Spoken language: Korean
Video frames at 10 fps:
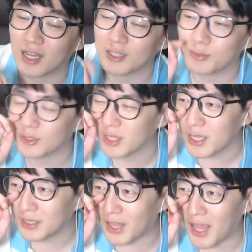아니면
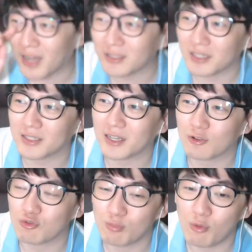대학
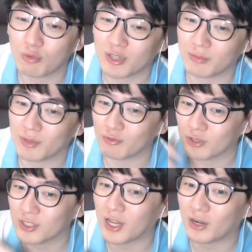다니다가 군복무 때문에
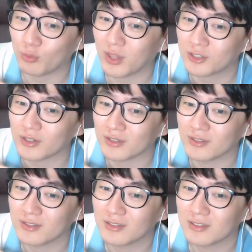우리나라 온다 쳐.
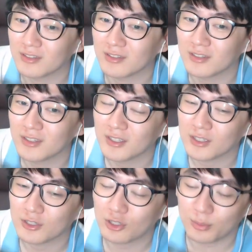
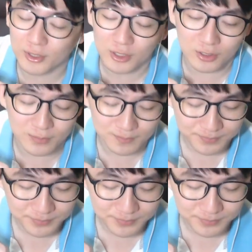그러면요.